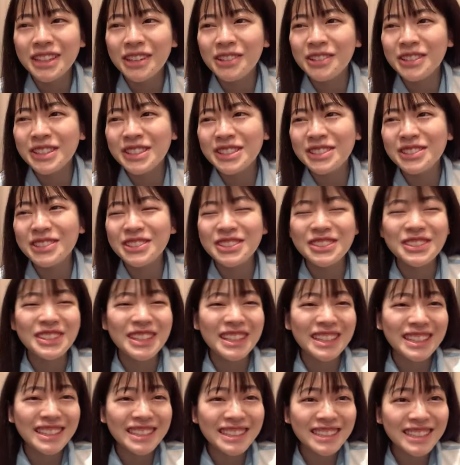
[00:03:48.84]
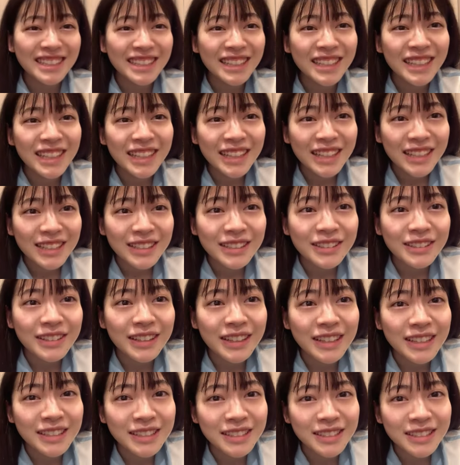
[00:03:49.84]
倒れそうそれと
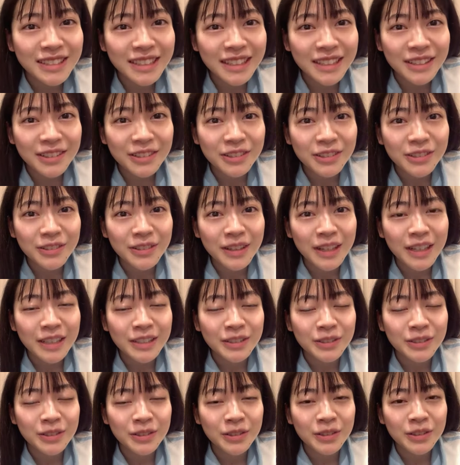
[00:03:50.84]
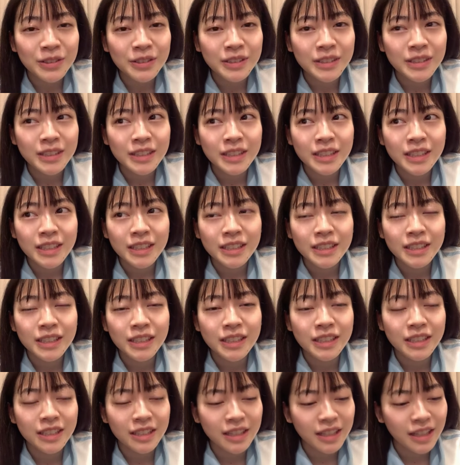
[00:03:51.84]
りあえず昨日はあのなん
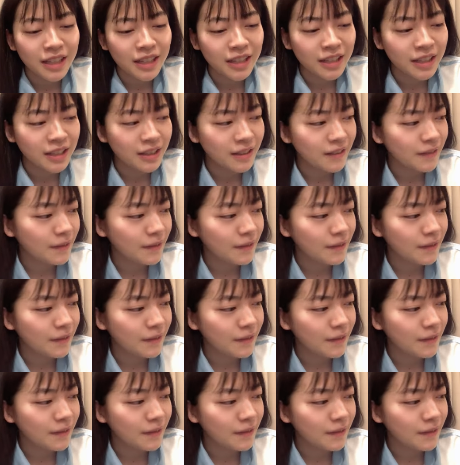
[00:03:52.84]
だっけあれ